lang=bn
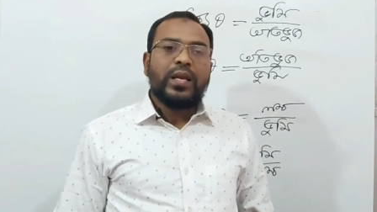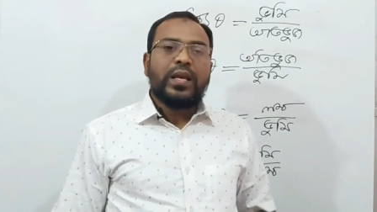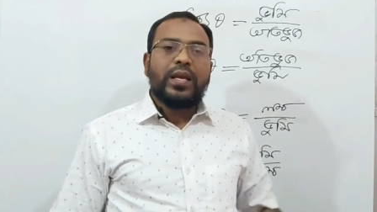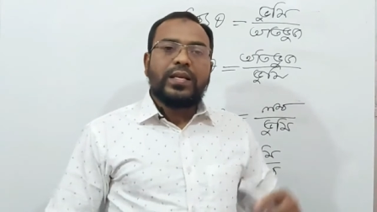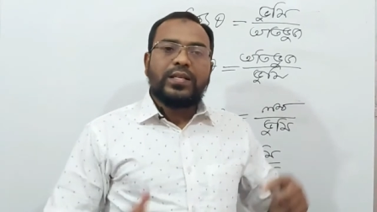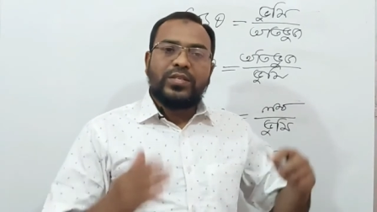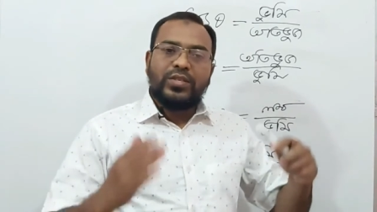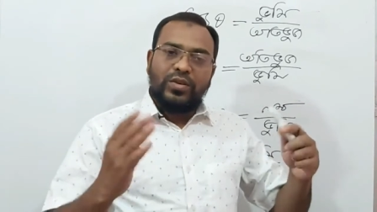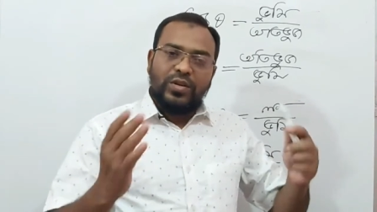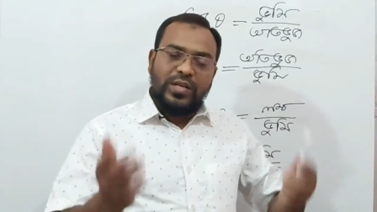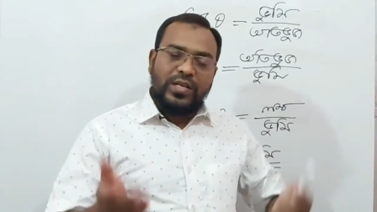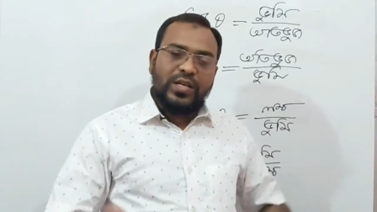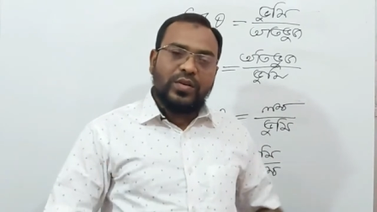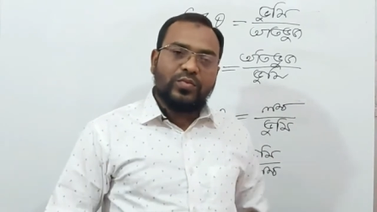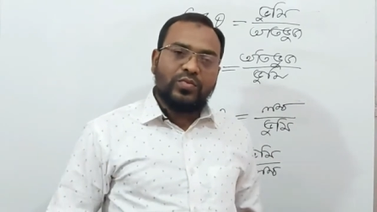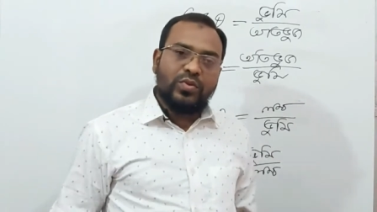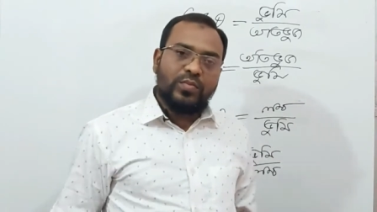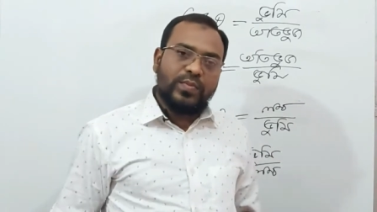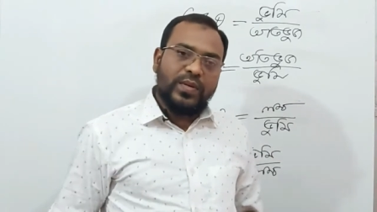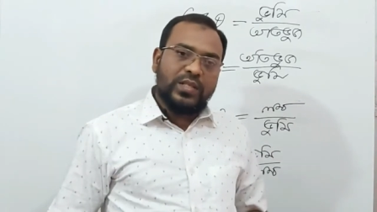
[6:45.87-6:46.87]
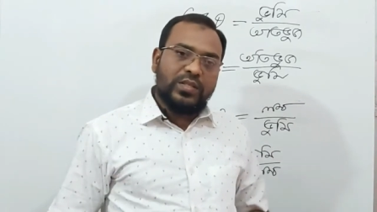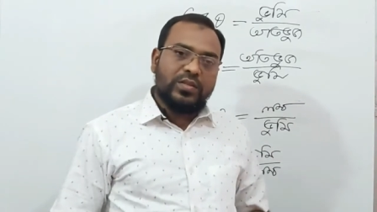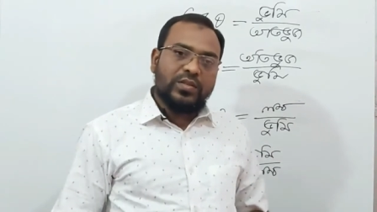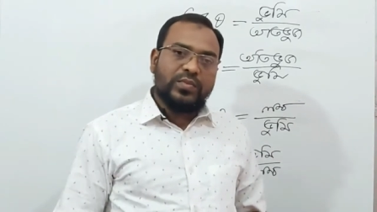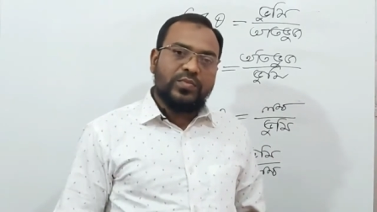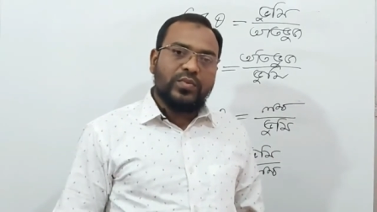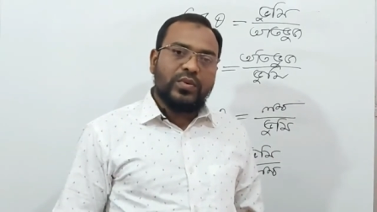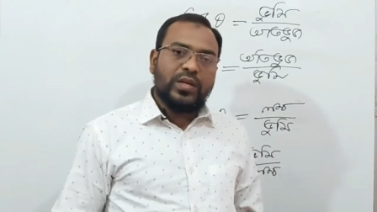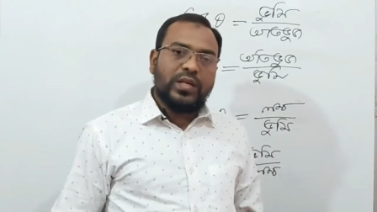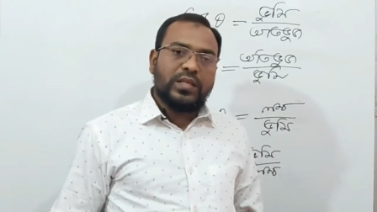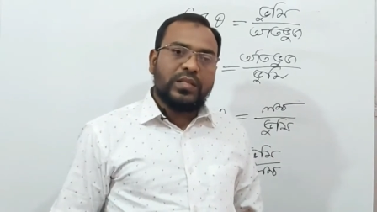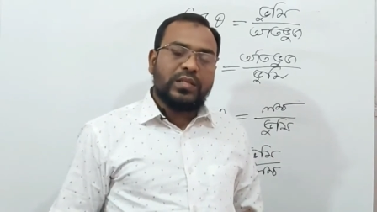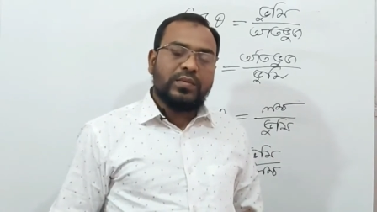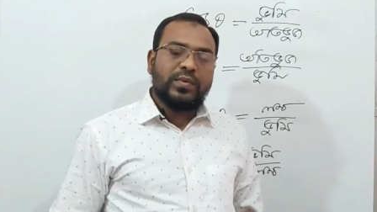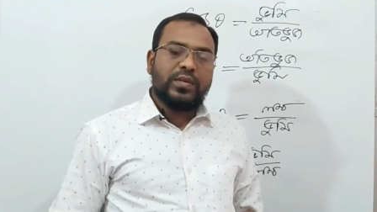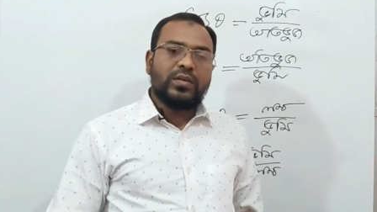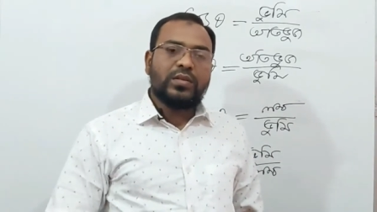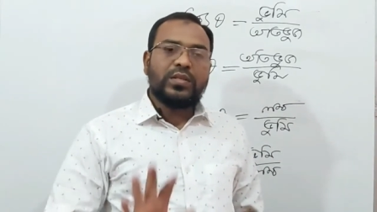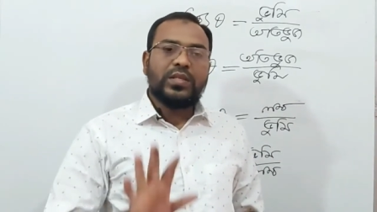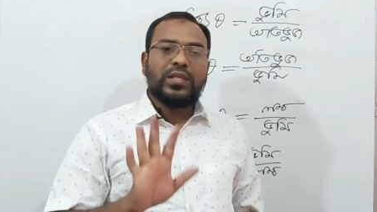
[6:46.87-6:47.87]
এই ছয়টা অনুপাত যদি মনে রাখতে
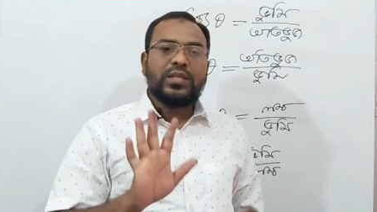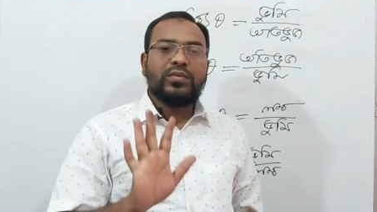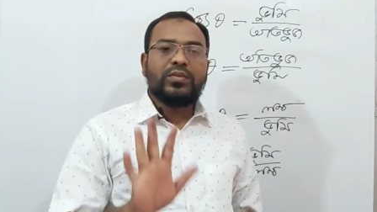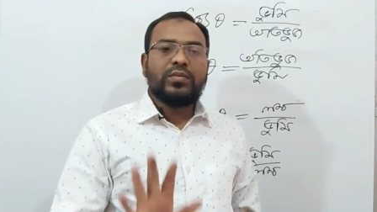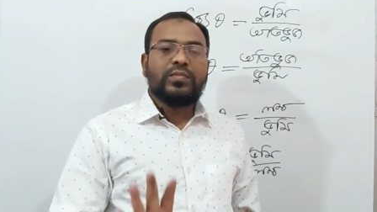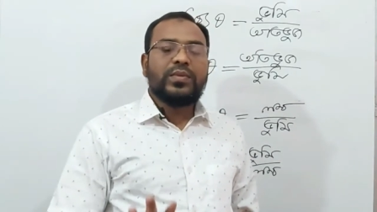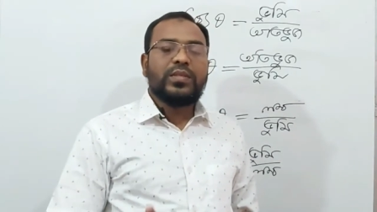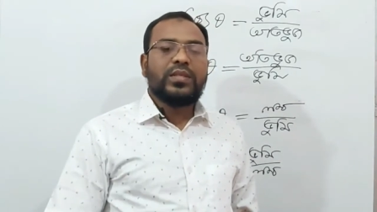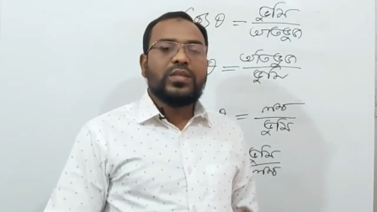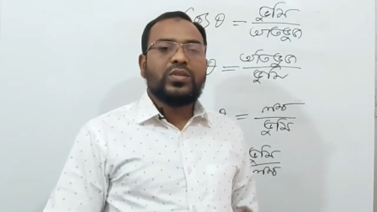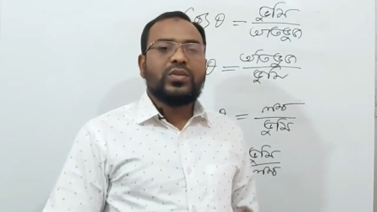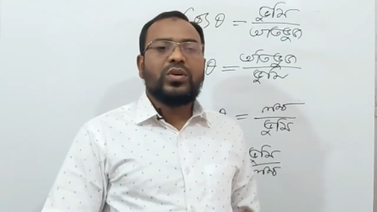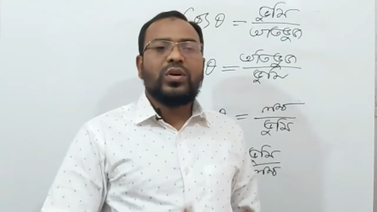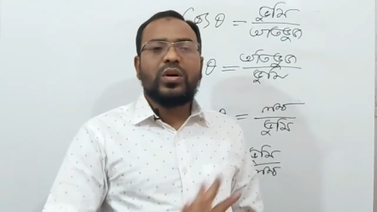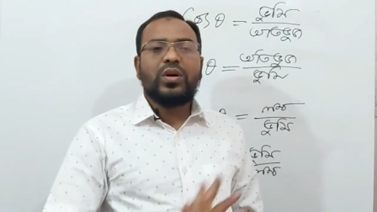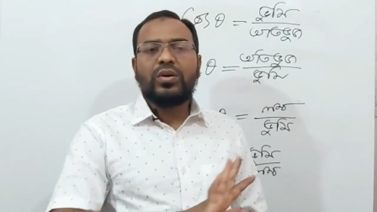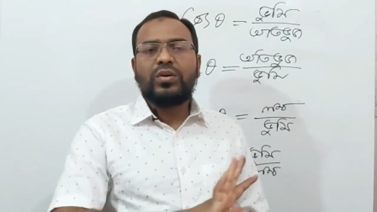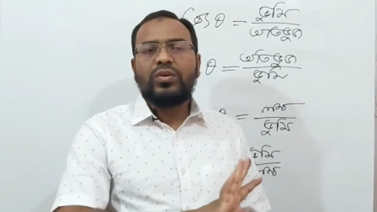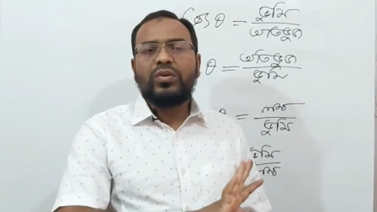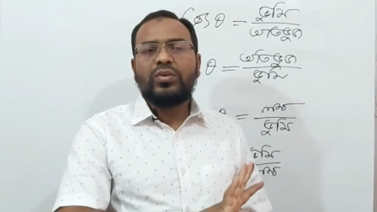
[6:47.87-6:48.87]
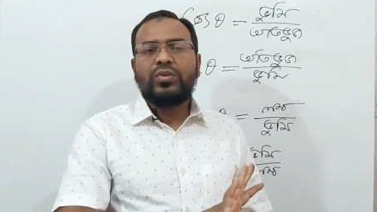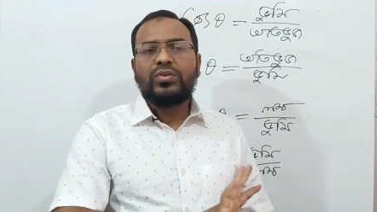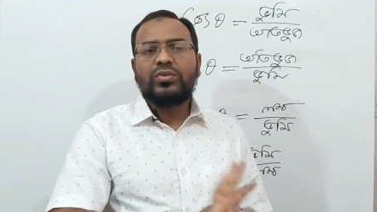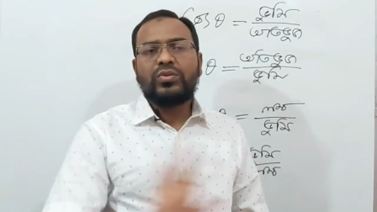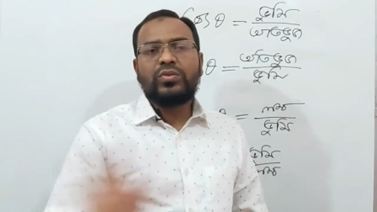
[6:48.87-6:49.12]
পারো ত্রিকোণমিতির সকল